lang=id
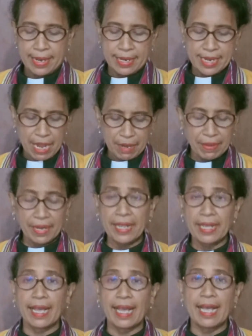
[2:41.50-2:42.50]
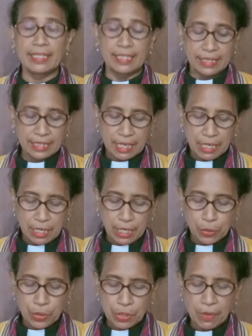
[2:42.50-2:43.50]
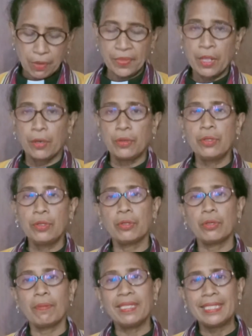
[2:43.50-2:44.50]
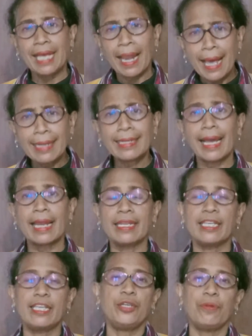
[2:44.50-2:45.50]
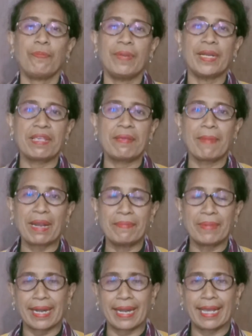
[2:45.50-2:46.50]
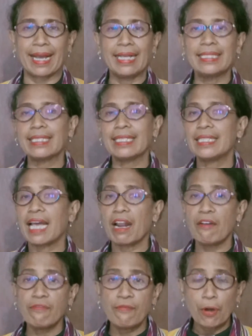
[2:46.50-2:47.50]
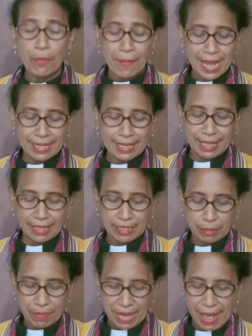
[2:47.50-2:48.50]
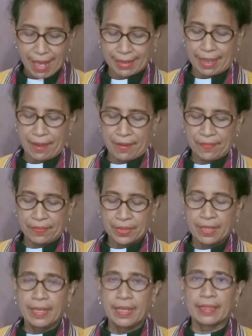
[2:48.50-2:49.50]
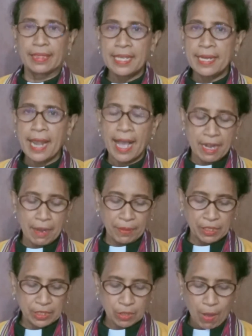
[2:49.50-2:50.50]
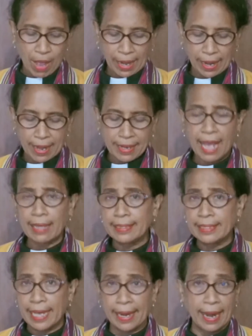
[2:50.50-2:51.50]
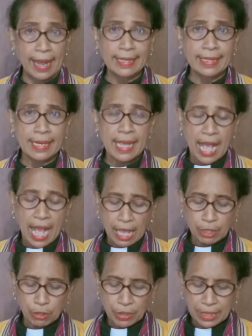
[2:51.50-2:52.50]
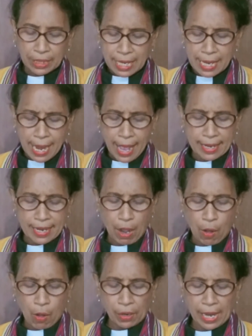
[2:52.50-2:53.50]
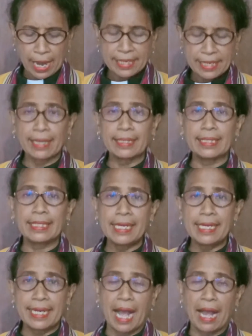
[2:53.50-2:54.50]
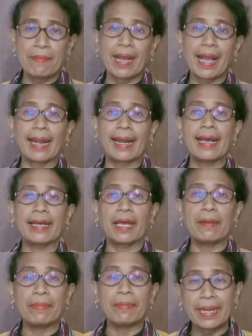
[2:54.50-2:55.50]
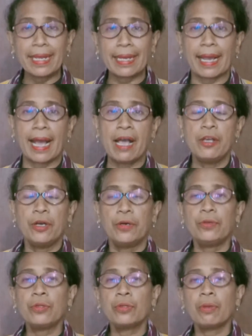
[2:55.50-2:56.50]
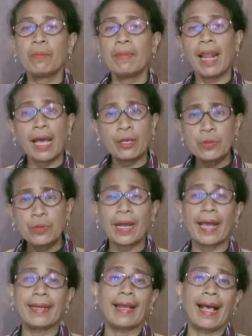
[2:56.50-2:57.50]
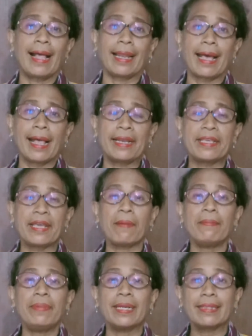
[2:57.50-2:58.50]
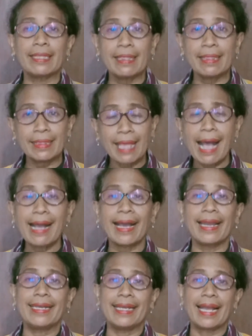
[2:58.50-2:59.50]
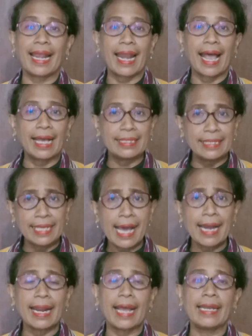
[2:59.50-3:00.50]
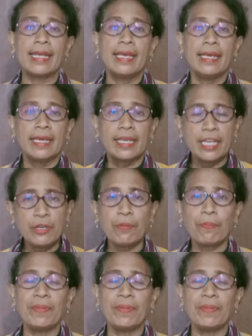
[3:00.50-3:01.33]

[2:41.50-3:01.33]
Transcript: dan mereka cenderung untuk menjalankan hidup beriman mereka secara formalitas belaka tidak ada persoalan ajaran atau tidak ada orang yang sedang mengarahkan mereka untuk melakukan hal-hal yang bertentangan dengan ajaran hidup